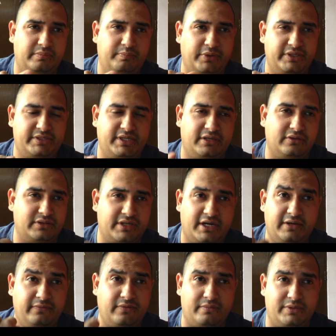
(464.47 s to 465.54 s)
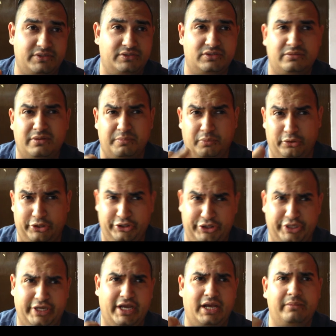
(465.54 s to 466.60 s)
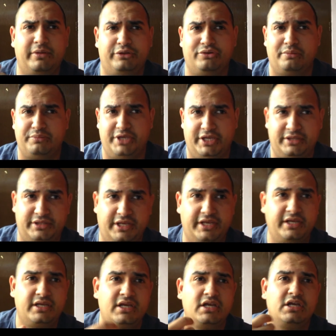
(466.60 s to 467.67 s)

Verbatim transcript: puedes encontrar información sobre política, medio ambiente,